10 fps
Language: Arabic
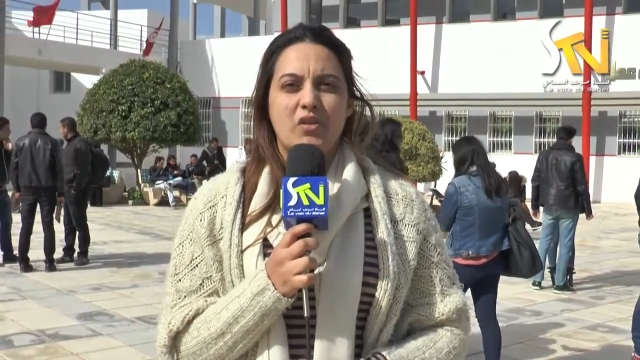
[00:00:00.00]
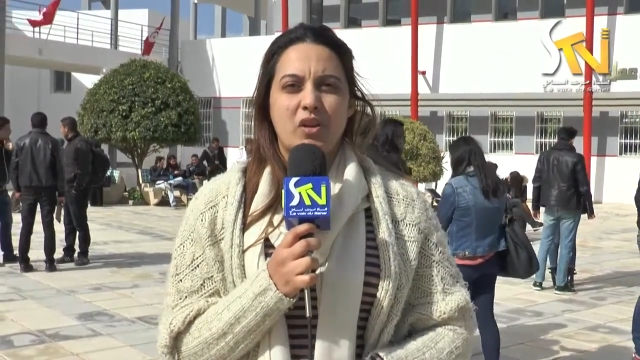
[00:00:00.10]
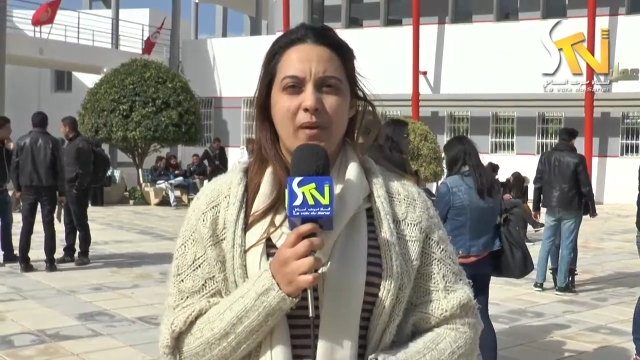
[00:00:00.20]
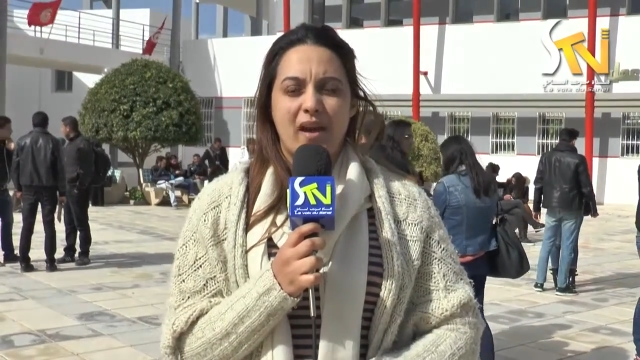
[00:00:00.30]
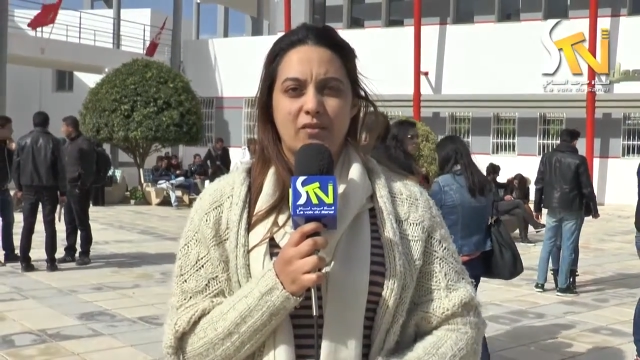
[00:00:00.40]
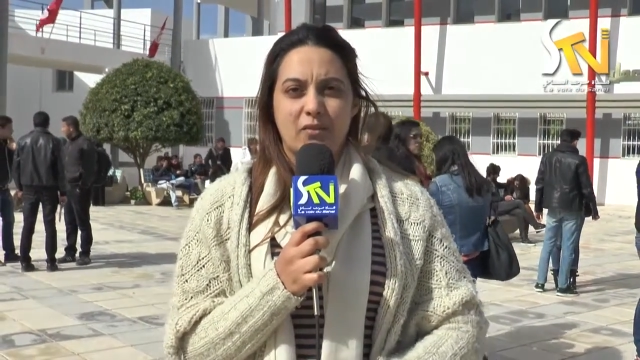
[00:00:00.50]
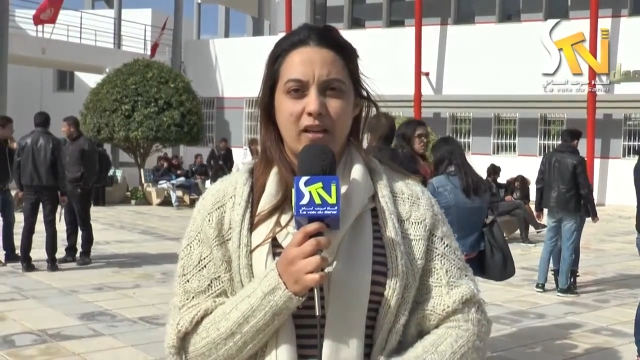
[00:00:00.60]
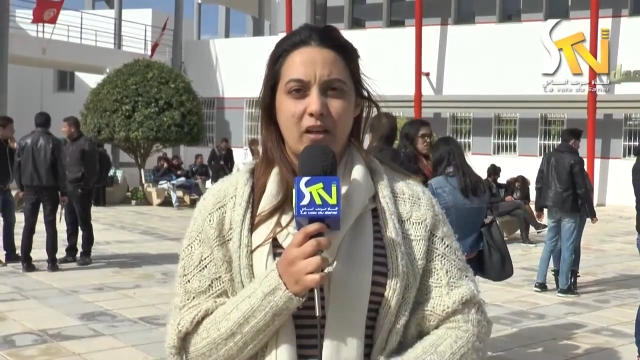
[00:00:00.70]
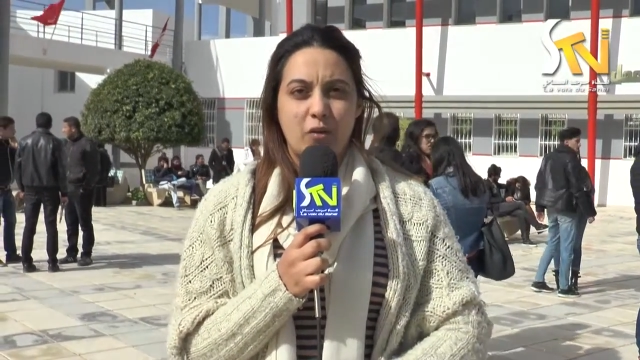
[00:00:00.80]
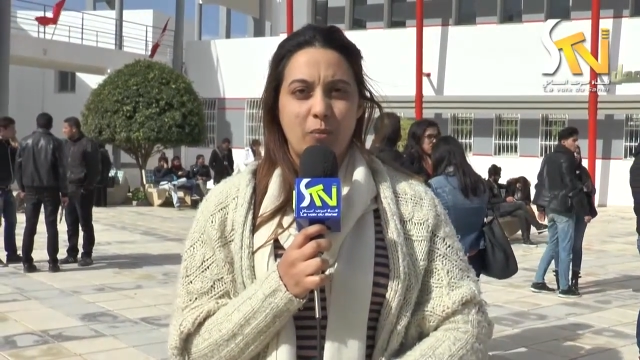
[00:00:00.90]
جامعة
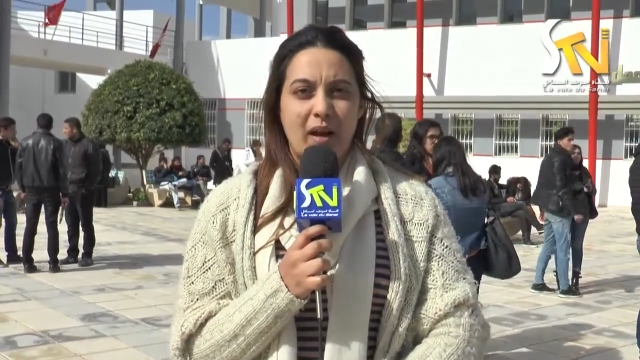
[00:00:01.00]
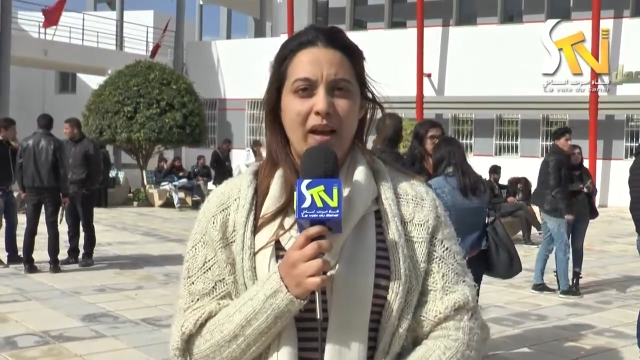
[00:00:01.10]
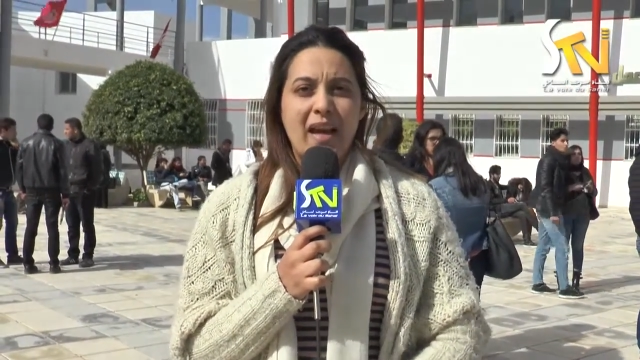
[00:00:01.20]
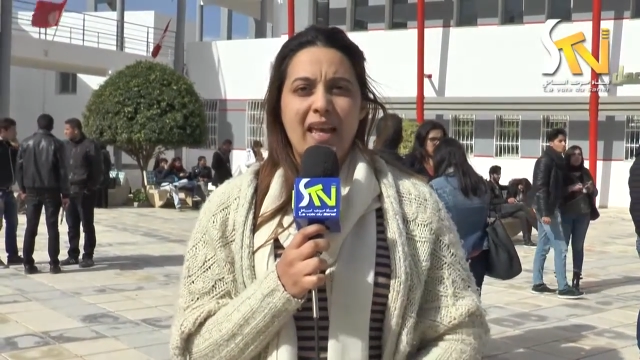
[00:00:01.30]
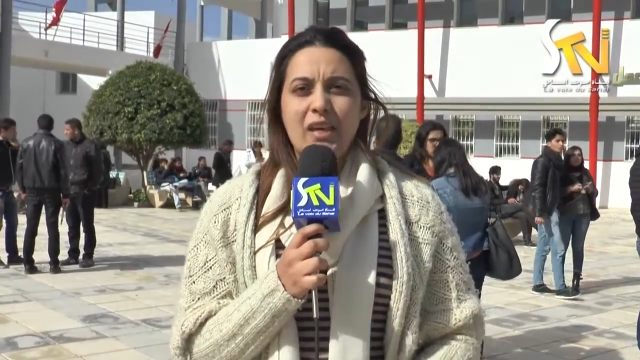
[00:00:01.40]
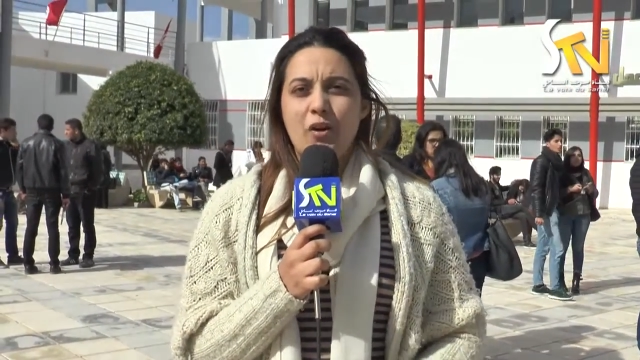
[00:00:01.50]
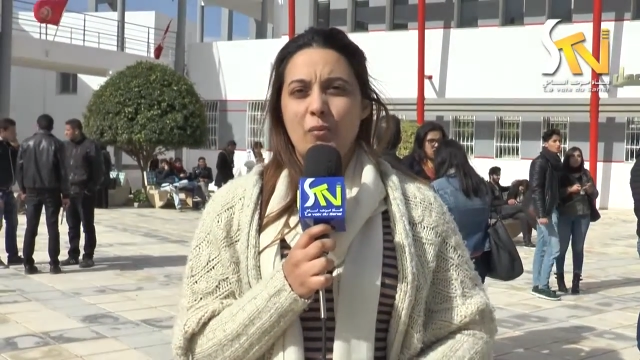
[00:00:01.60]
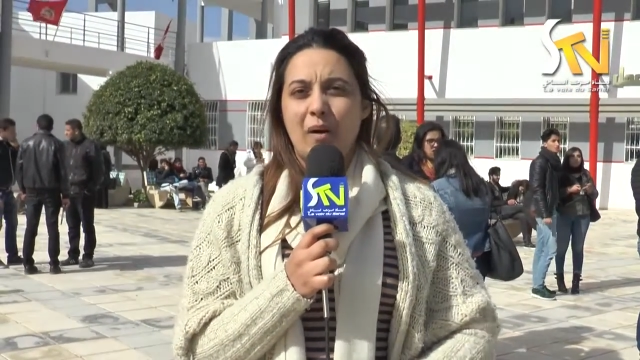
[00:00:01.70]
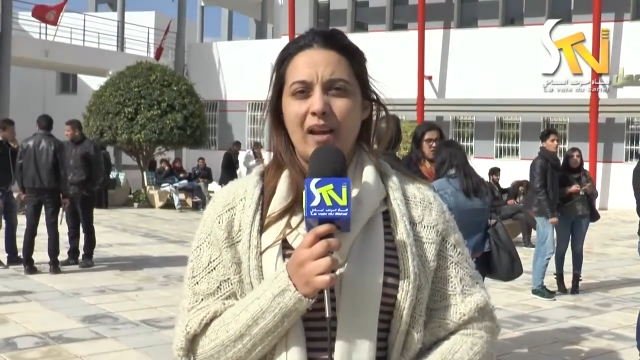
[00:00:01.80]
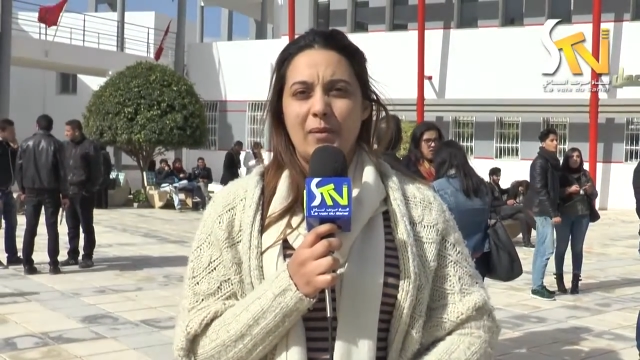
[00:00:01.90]
سوسة اليوم
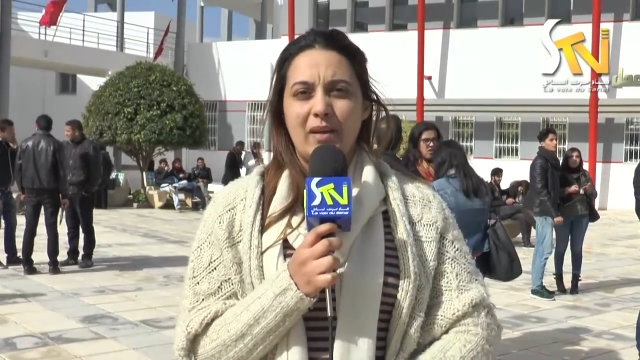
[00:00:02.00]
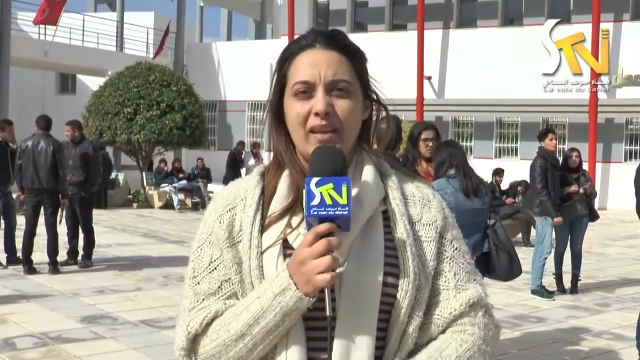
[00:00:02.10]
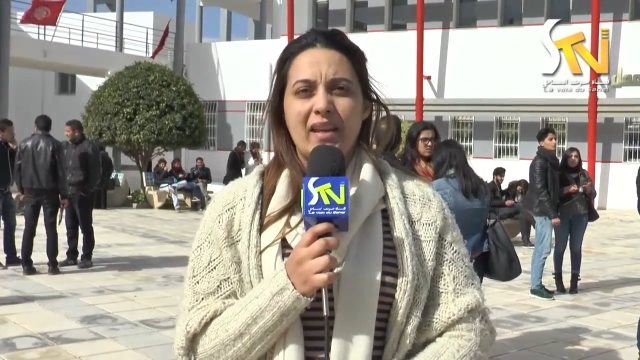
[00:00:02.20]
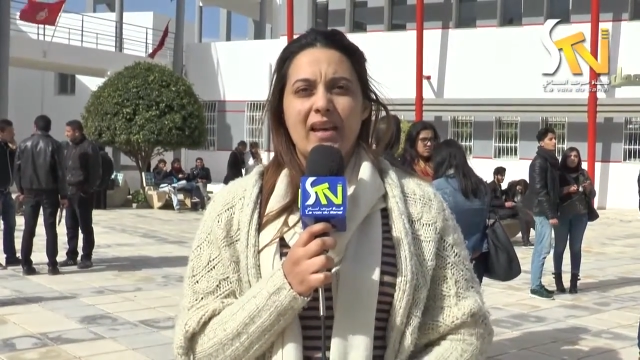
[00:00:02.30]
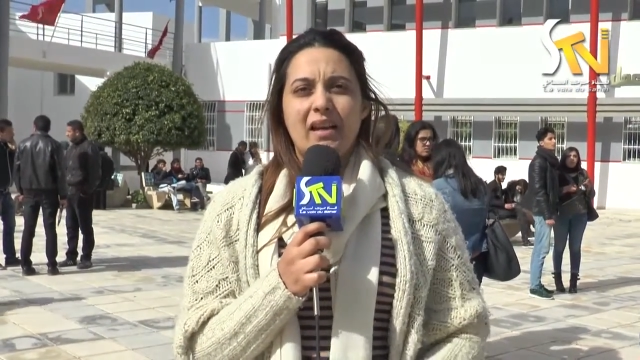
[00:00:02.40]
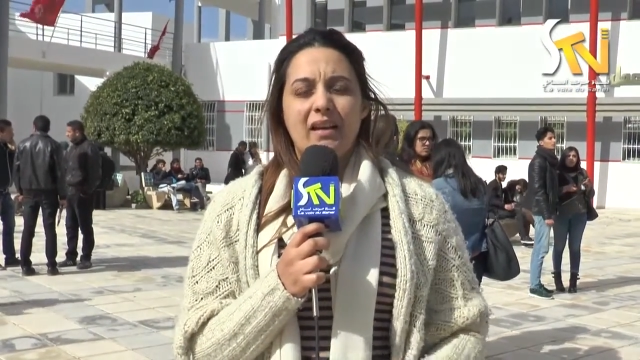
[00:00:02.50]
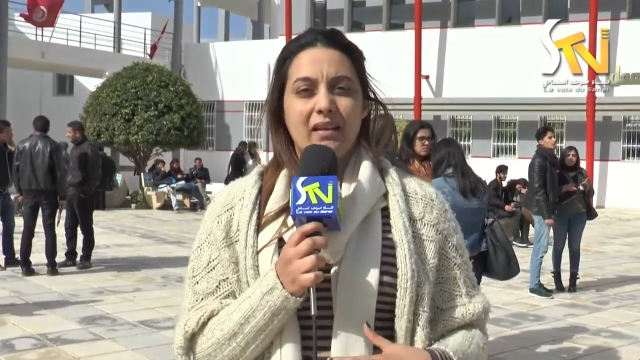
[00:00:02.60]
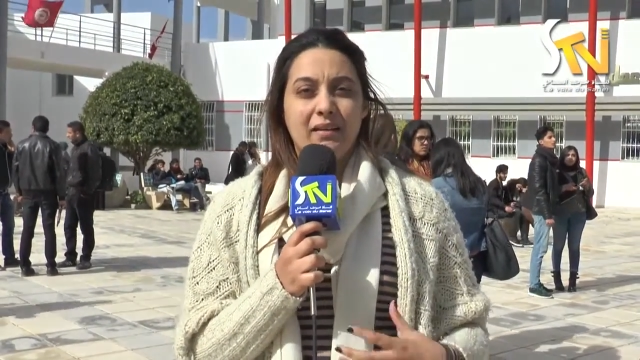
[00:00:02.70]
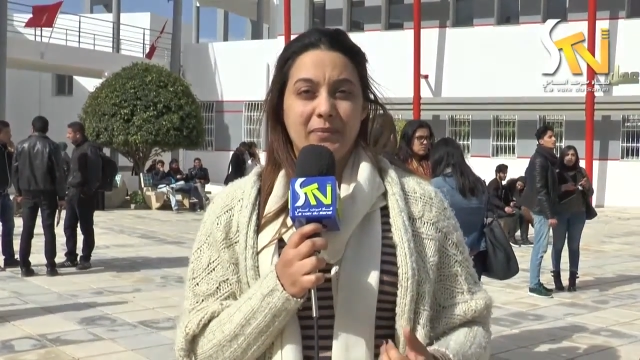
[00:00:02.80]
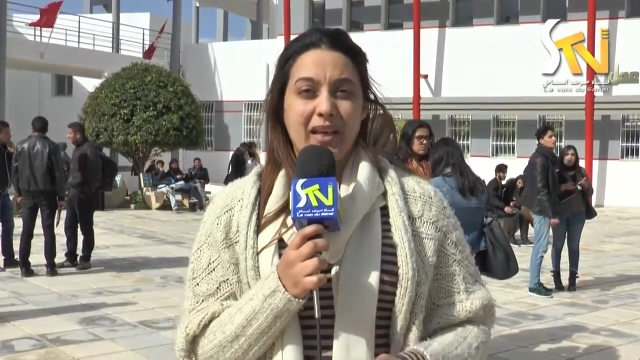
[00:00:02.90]
يوم علمي آه،